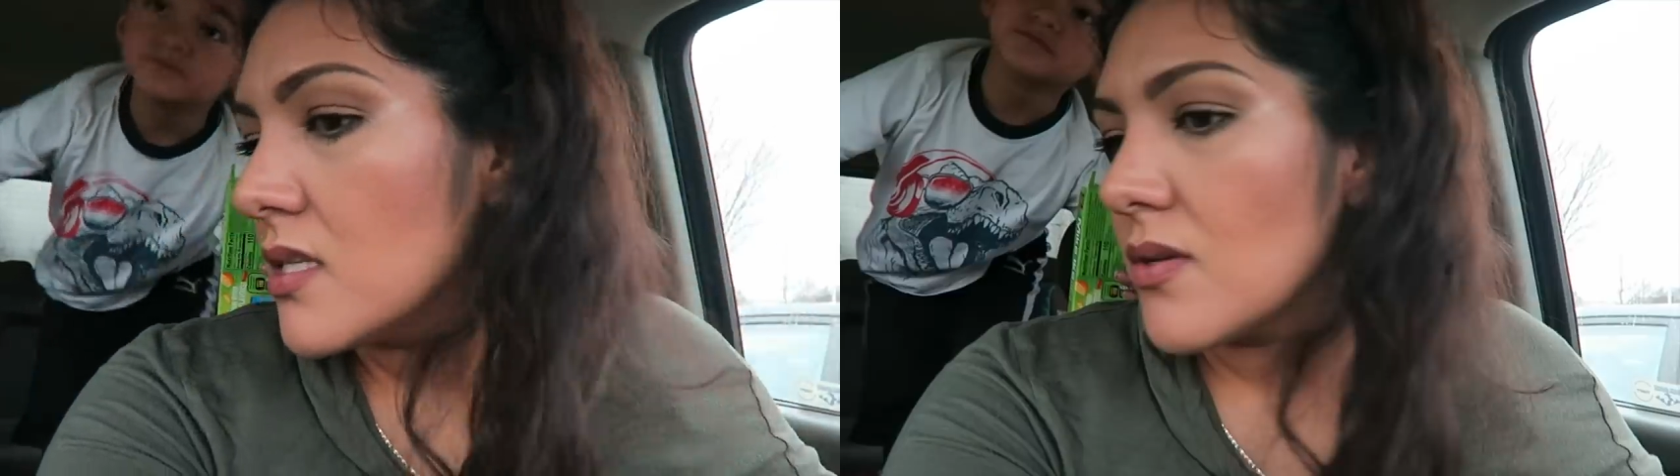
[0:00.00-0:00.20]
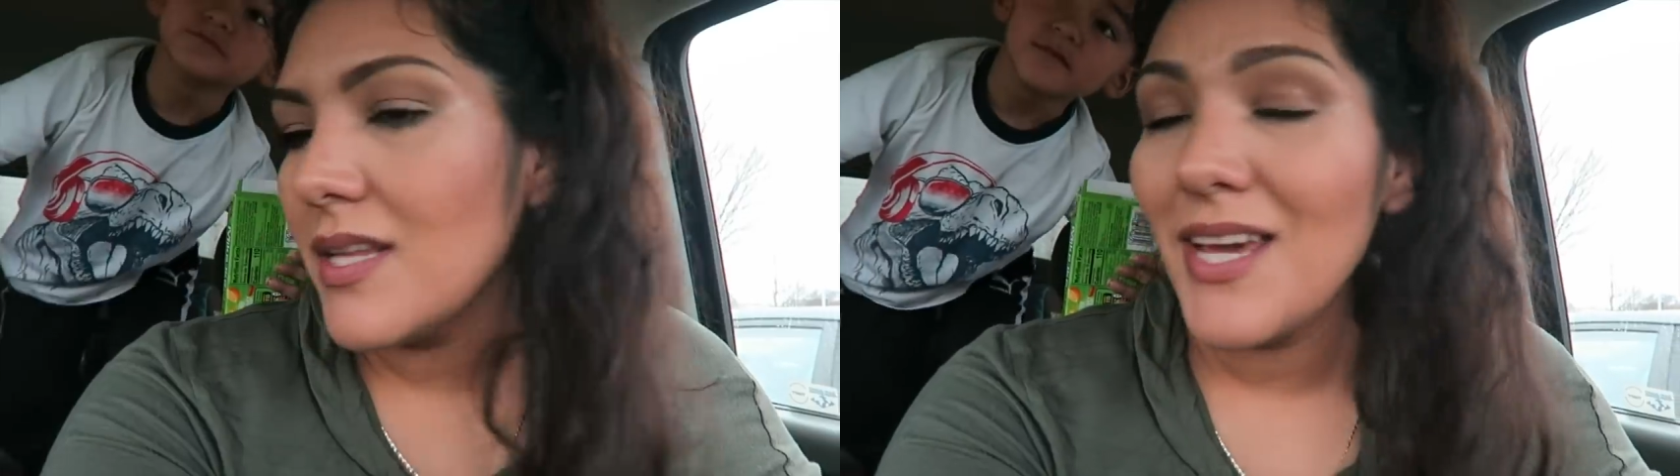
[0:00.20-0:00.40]

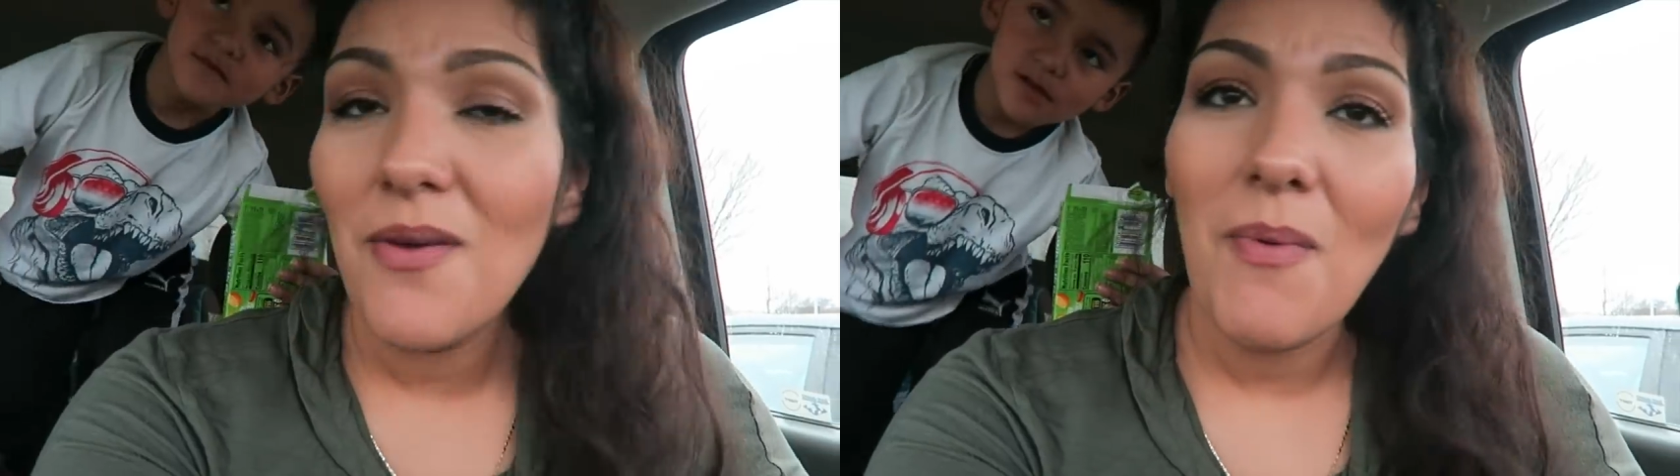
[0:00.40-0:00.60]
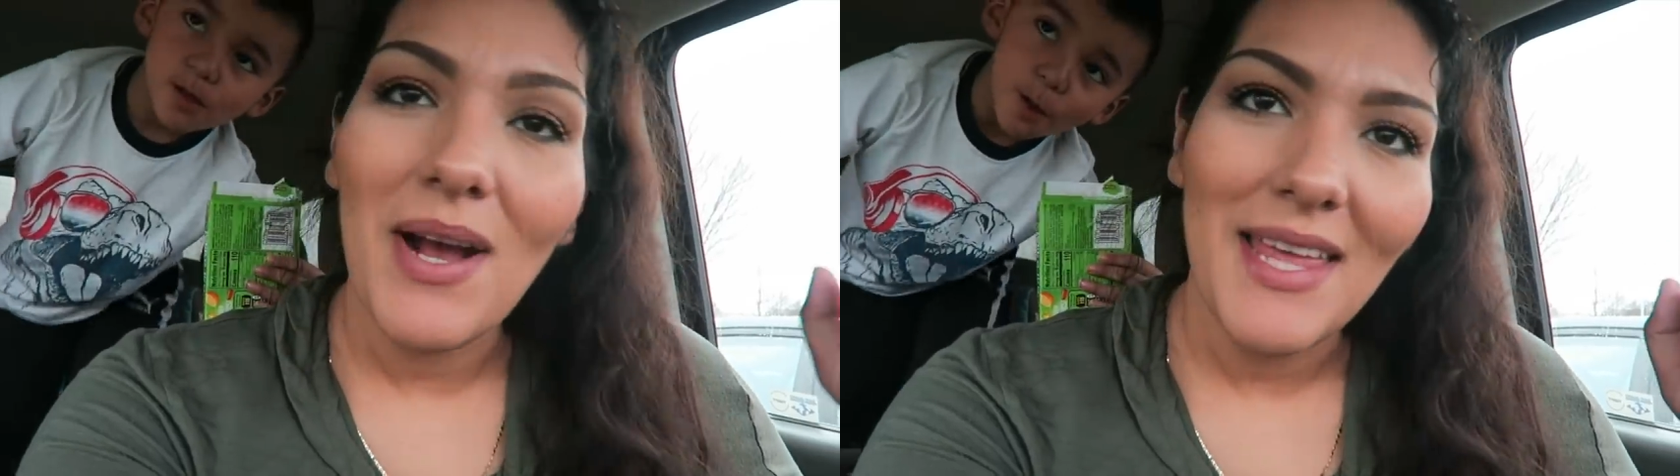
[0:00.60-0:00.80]
Solo le dije,
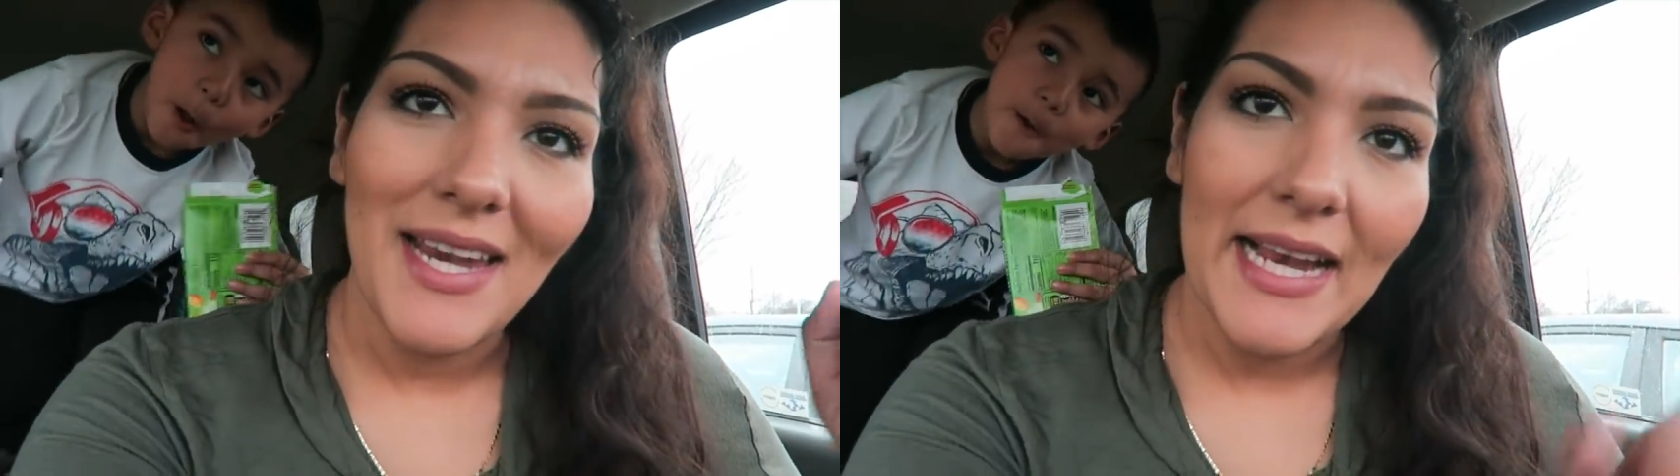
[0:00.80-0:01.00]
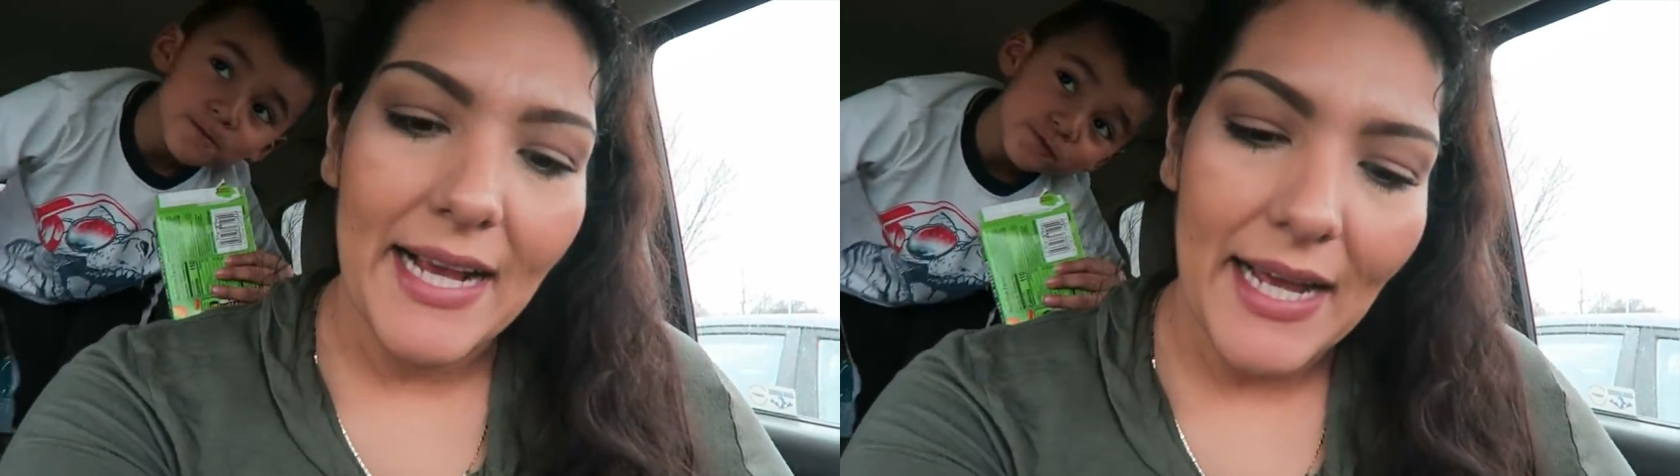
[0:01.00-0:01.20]
yo me voy a
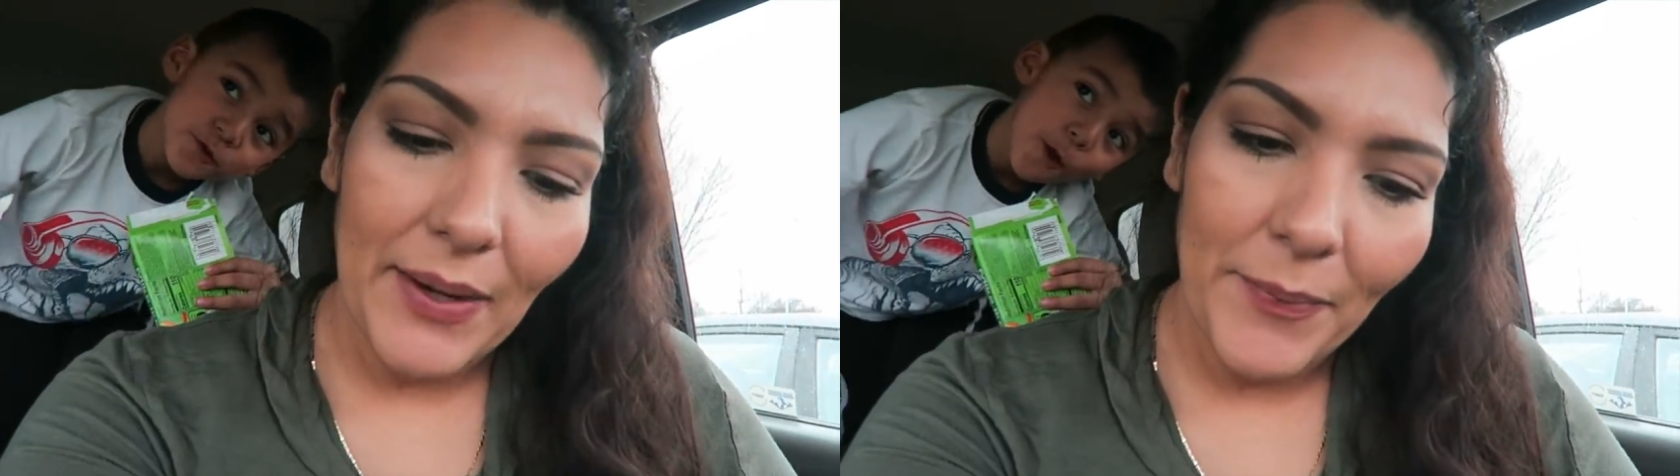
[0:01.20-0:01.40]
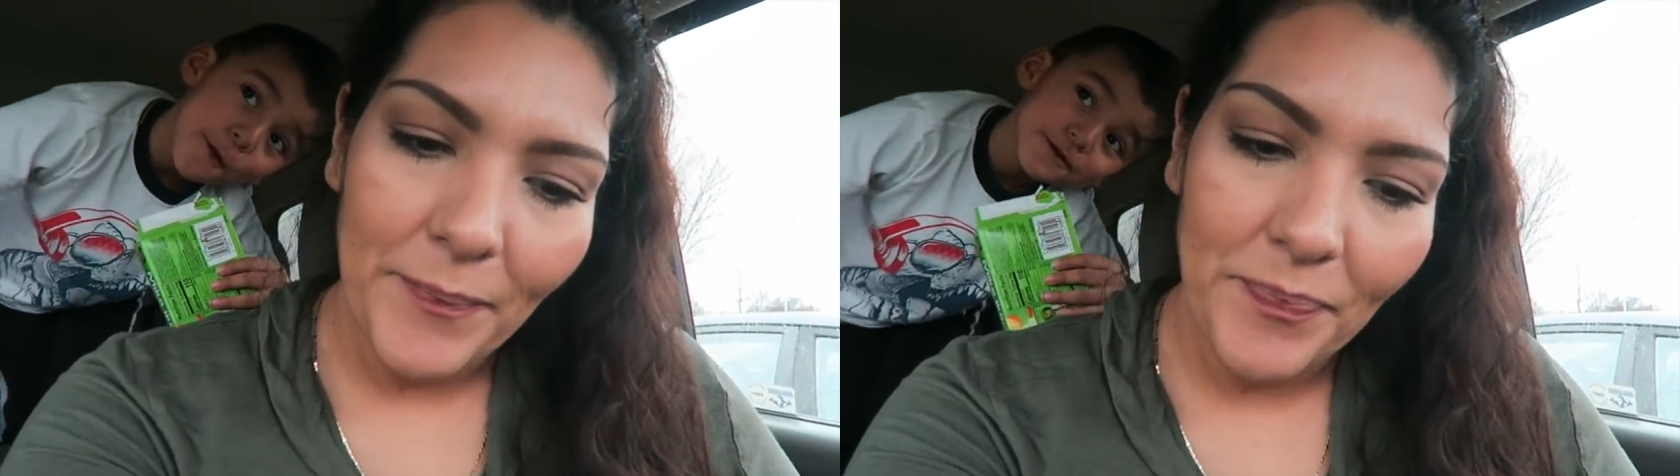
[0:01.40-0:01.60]
quedar en el carro